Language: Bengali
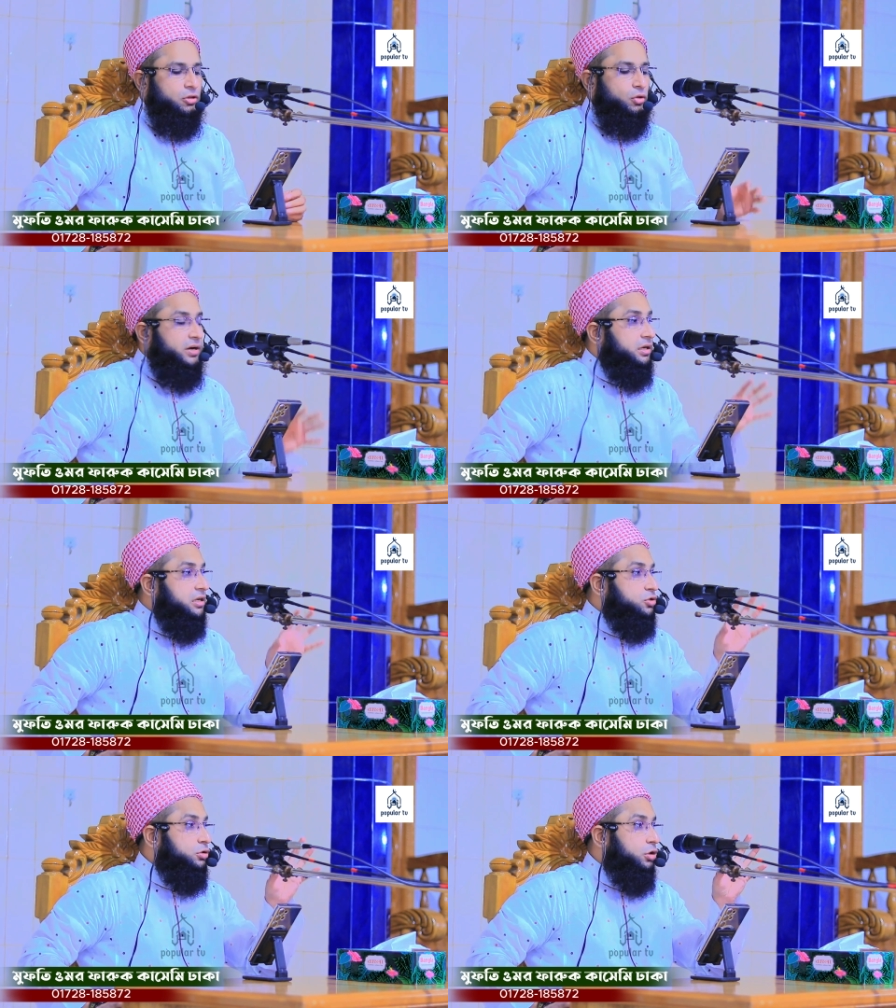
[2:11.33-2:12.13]
তোমার
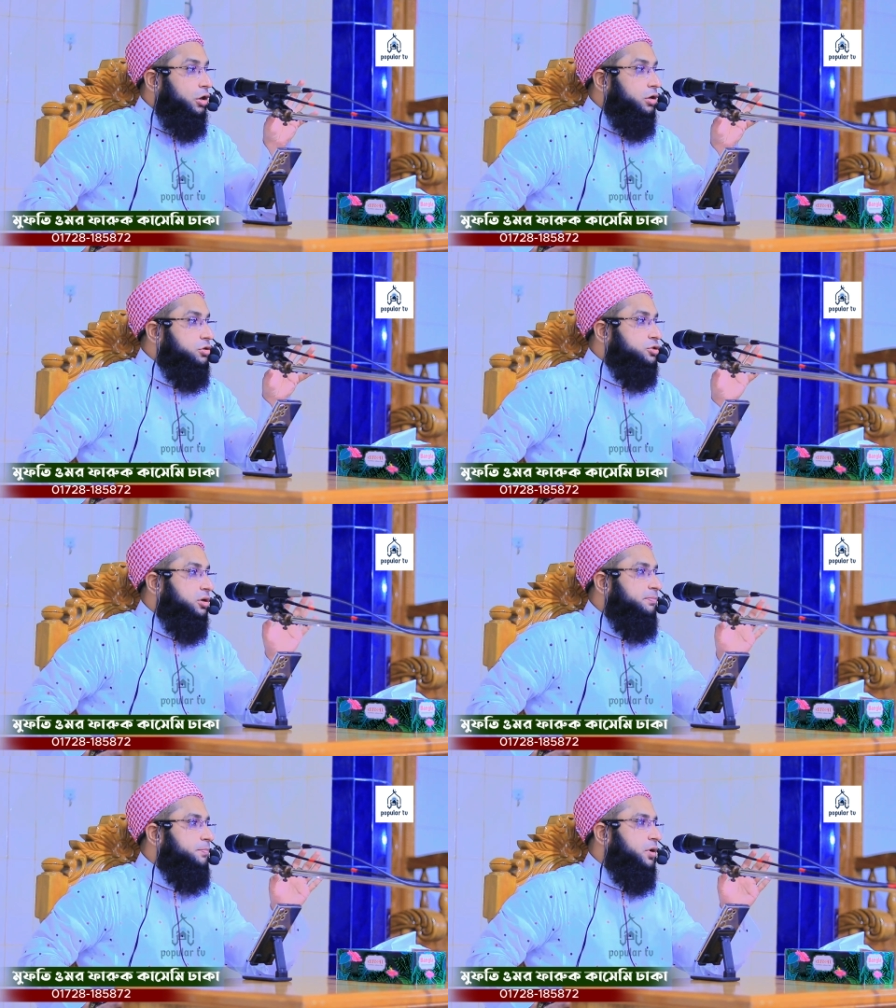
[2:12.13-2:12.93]
কিছু ধন
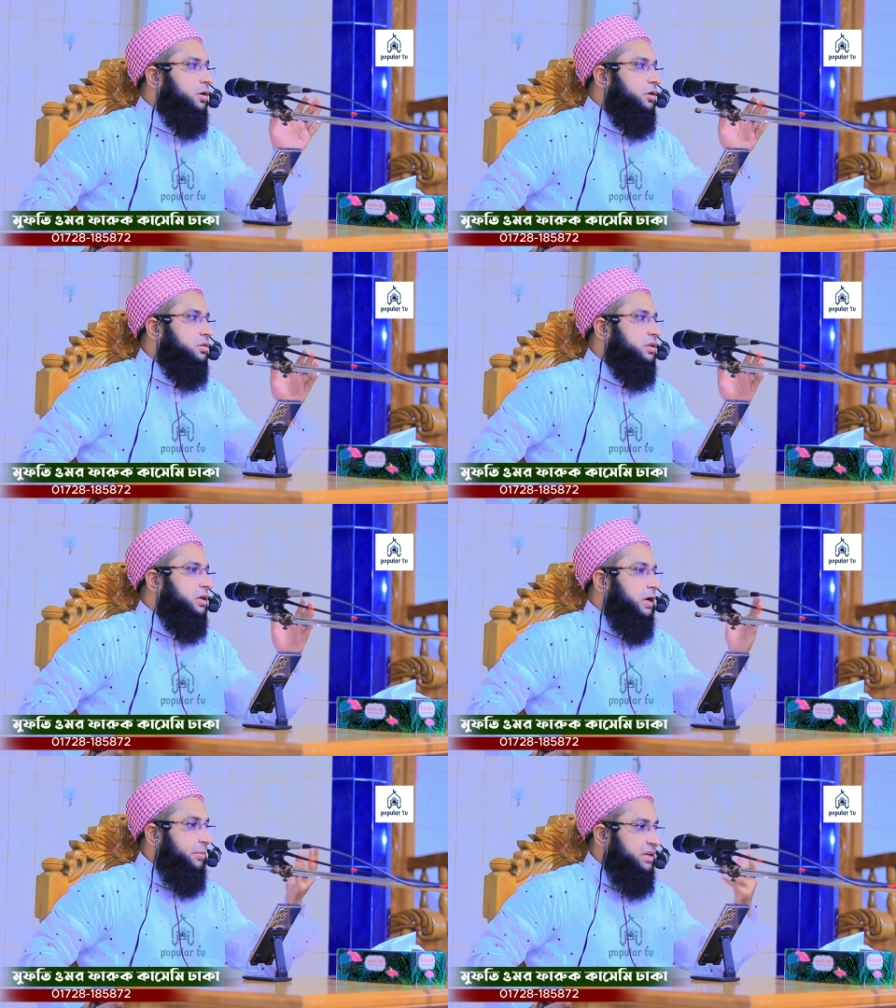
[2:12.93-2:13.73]
সম্পদ
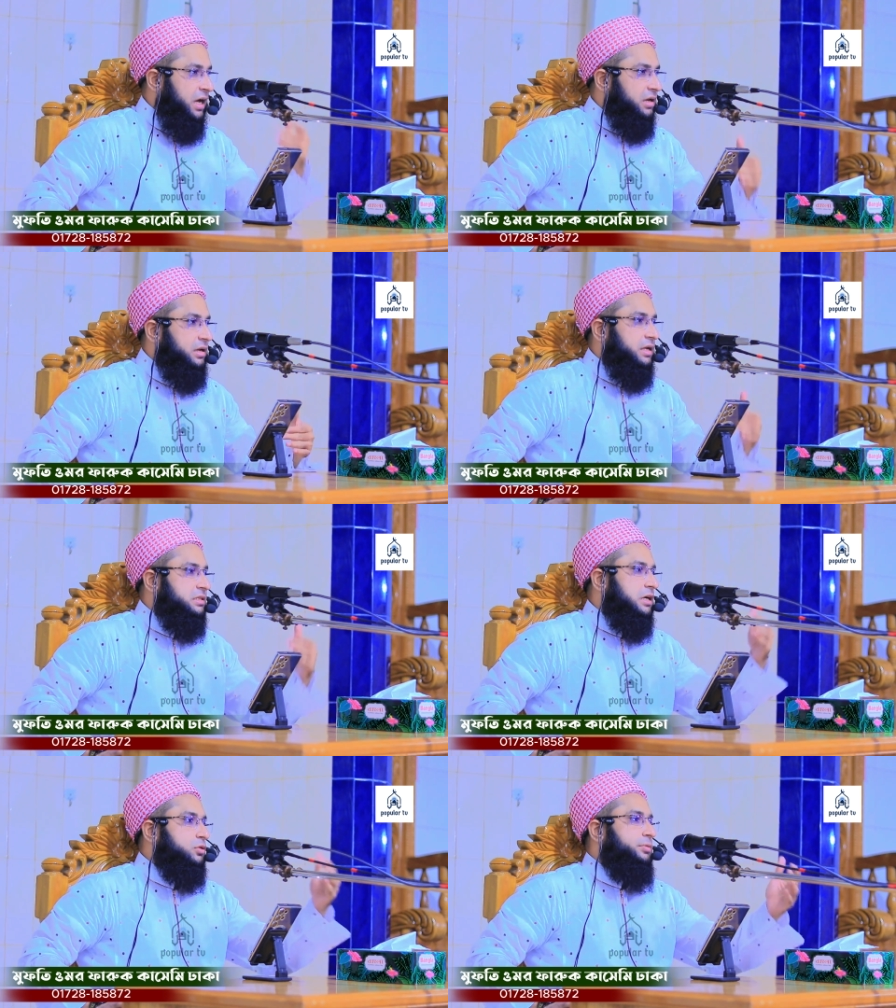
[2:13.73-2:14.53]
আমি আল্লাহ
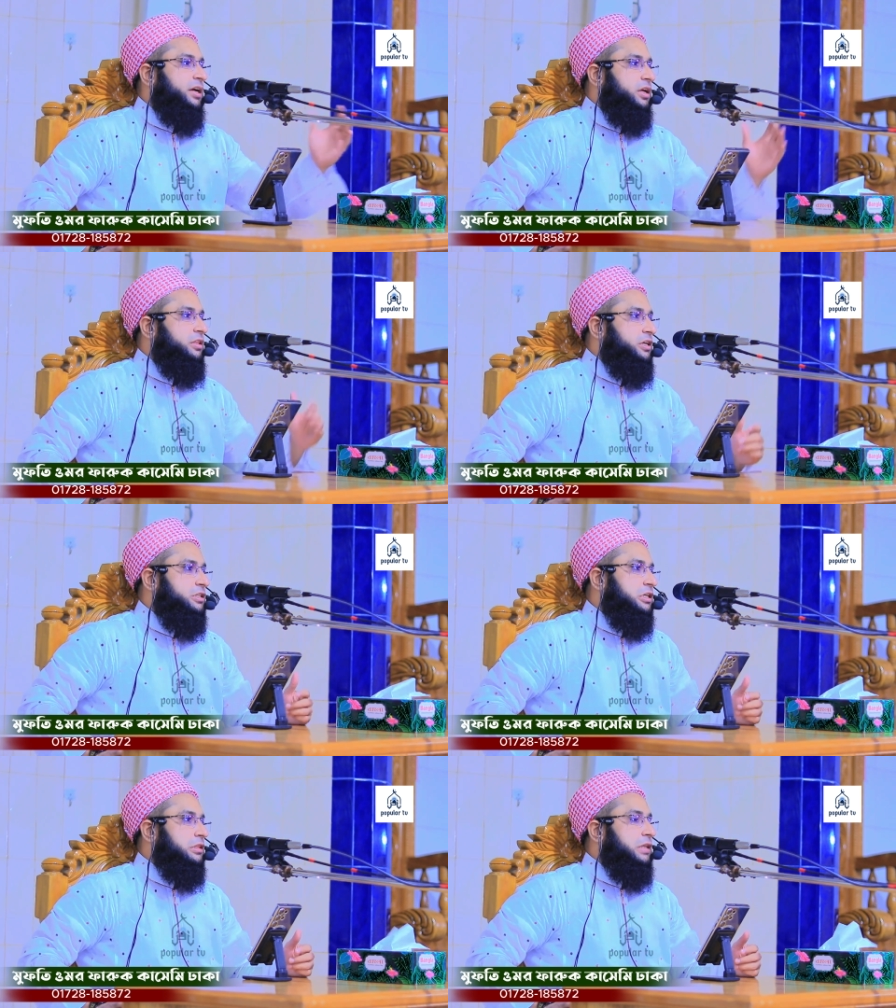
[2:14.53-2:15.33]
যা তোমাকে
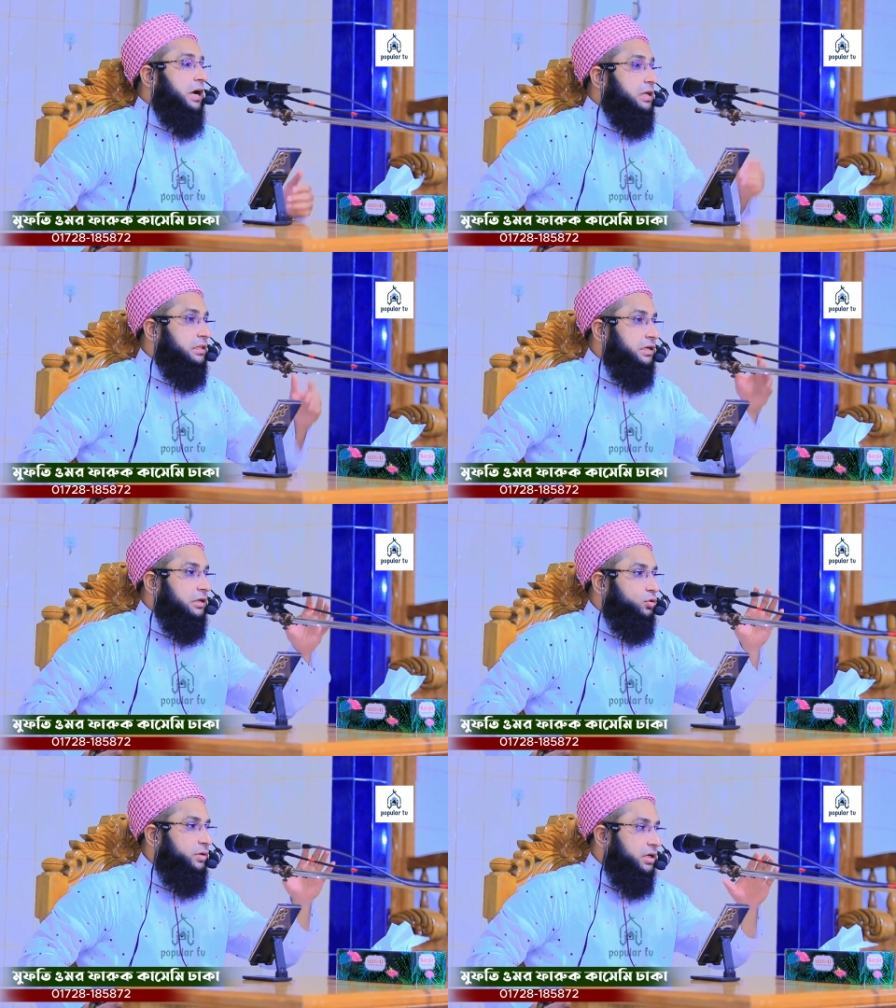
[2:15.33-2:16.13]
দিয়েছি তা থেকে
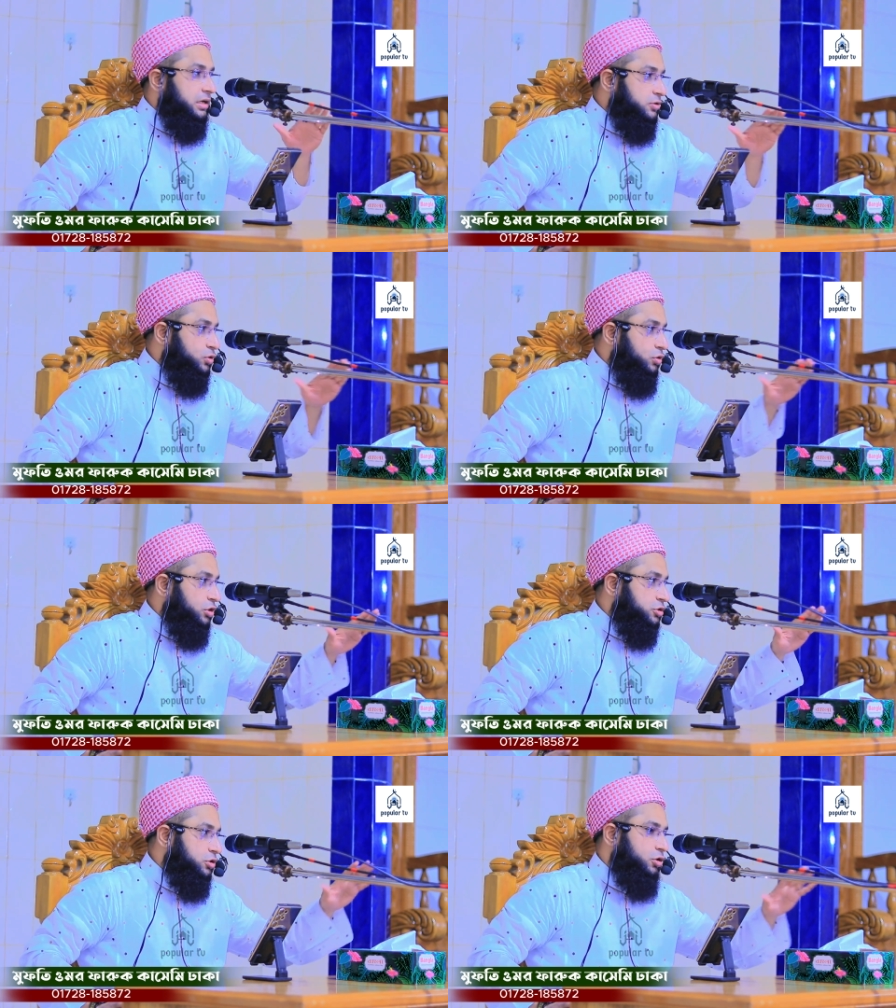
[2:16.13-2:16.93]
তোমাকে কিছু
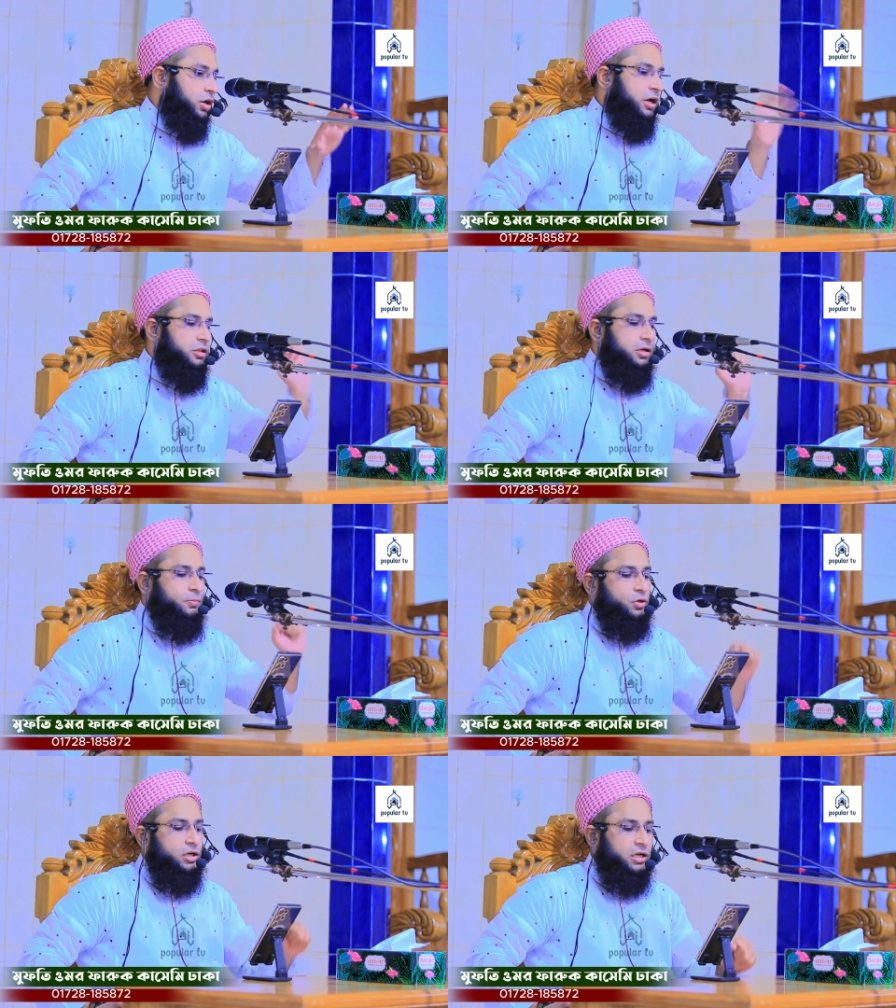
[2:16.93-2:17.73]
নষ্ট করায় দিয়ে
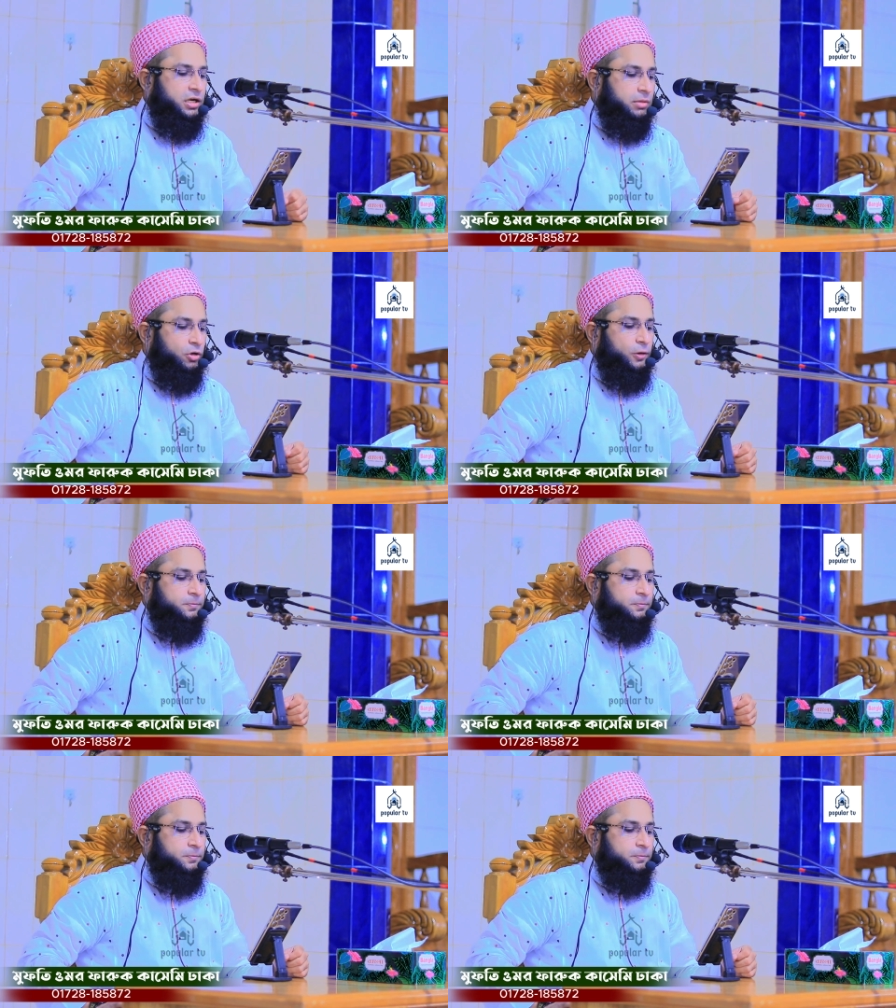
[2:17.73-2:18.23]
পরীক্ষা নেব